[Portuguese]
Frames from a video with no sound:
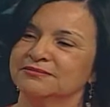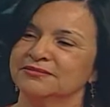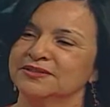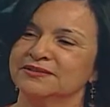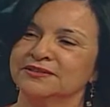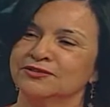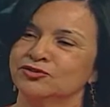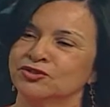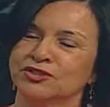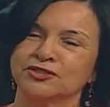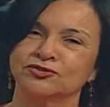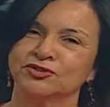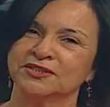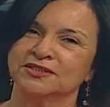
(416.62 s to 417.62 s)
as
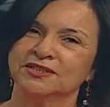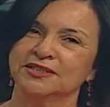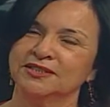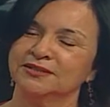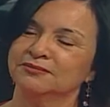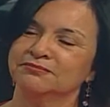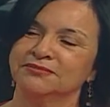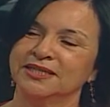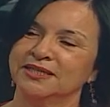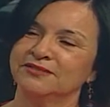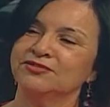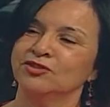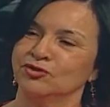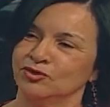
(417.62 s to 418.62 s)
ilustrações dele
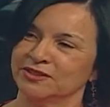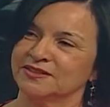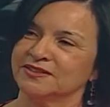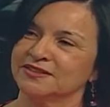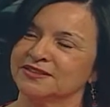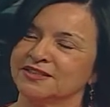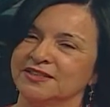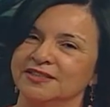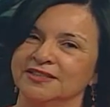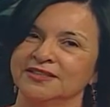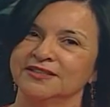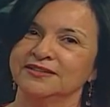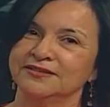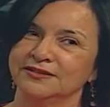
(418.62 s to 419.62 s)
maravilhosas.
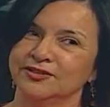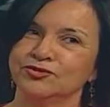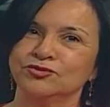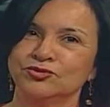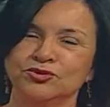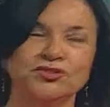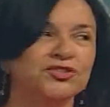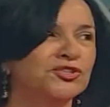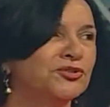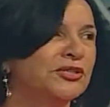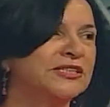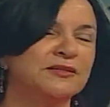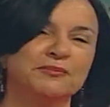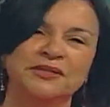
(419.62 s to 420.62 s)
Então surgiu
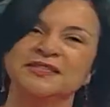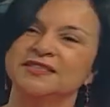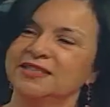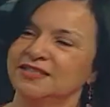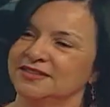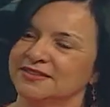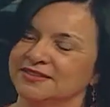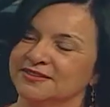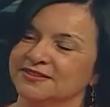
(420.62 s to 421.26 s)
essa parceria.